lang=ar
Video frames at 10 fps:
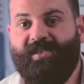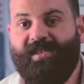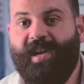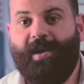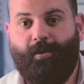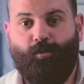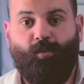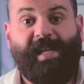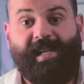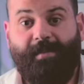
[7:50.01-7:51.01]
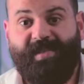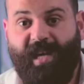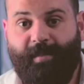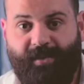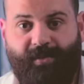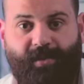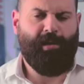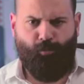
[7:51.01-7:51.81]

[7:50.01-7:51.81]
السير ويليام سامنز